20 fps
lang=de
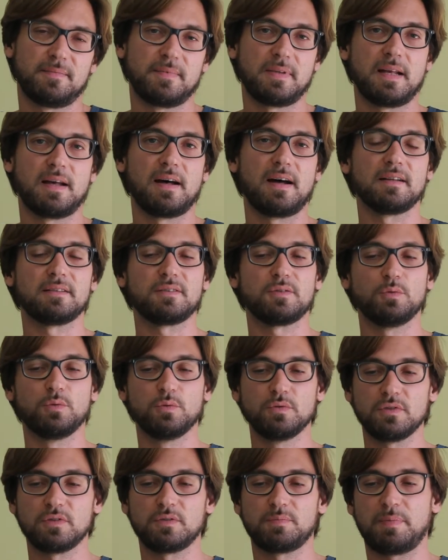der hat
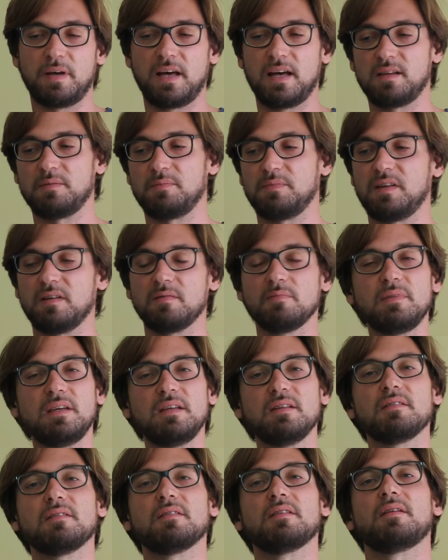uns bei einem
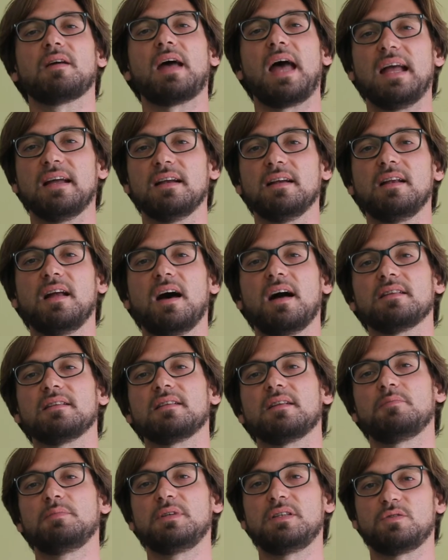Termin eingeladen,
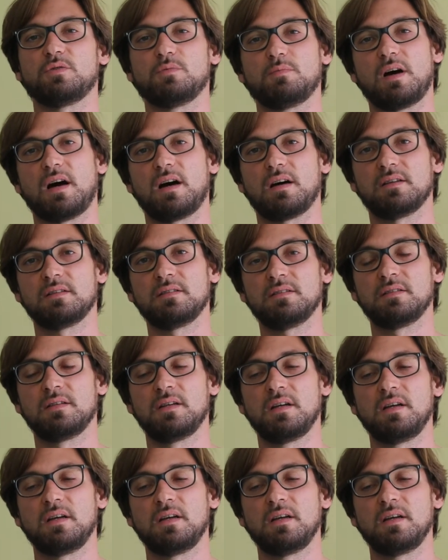damit zu machen